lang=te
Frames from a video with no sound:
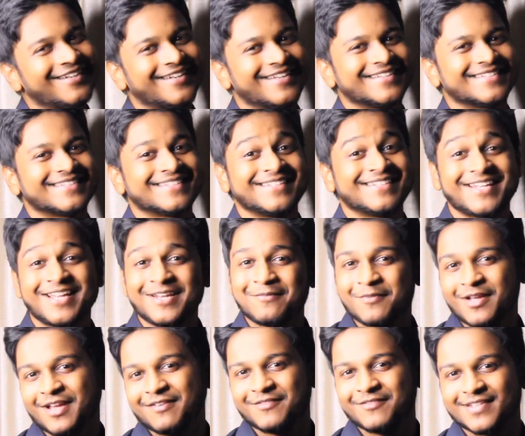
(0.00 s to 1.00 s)
డల్లింగ్స్
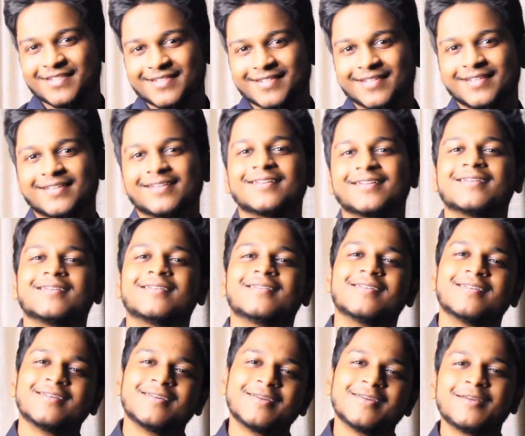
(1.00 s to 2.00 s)
నేను మీ అన్వేష్ని
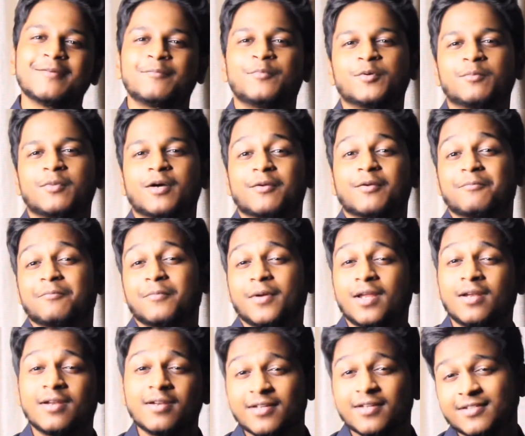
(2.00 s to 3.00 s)
ఇప్పుడు మనం
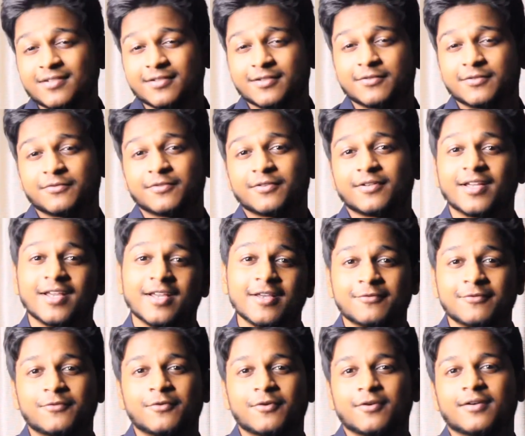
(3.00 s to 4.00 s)
మెయిన్ రీజన్స్ ఫర్
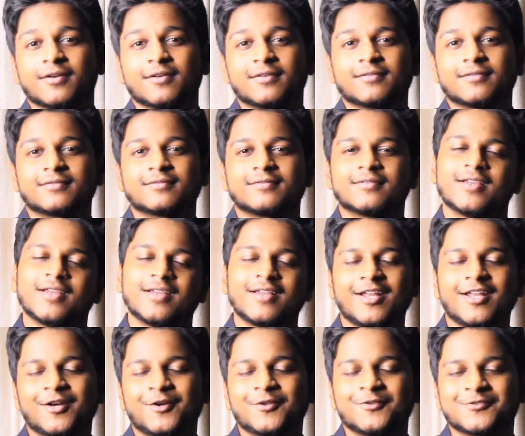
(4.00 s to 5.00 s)
హెయిర్ ఫాల్
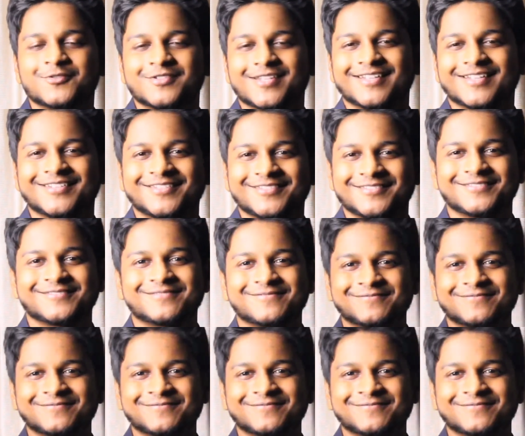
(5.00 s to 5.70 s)
ఏంటో చూసేద్దాం